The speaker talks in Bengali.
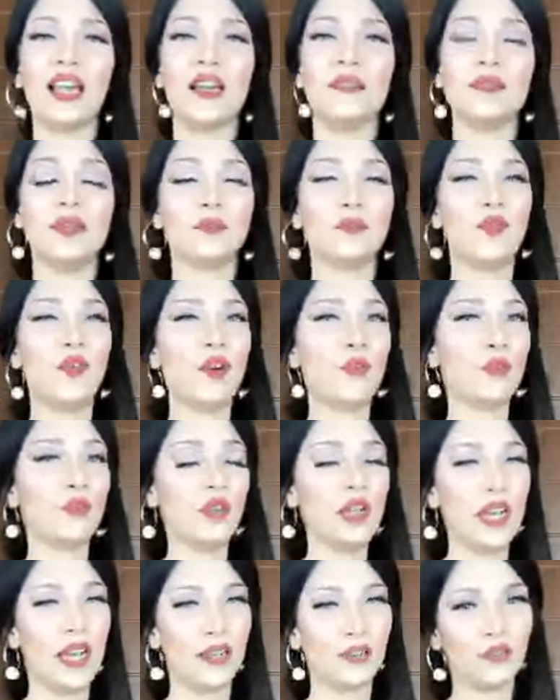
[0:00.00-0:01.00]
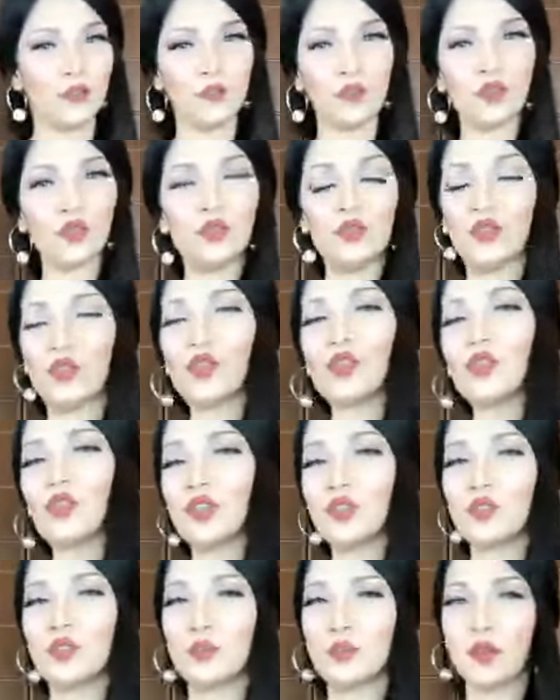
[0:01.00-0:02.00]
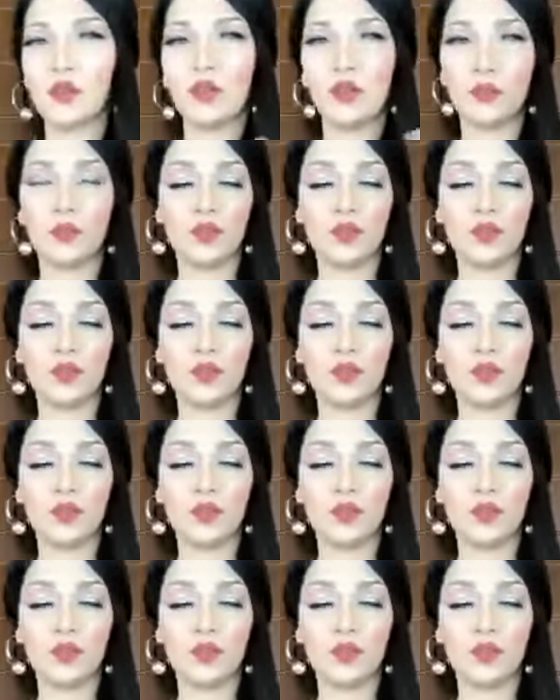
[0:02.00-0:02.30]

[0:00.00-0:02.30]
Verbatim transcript: লাইভের পরপরই একদম সুন্দর করে ছবিগুলো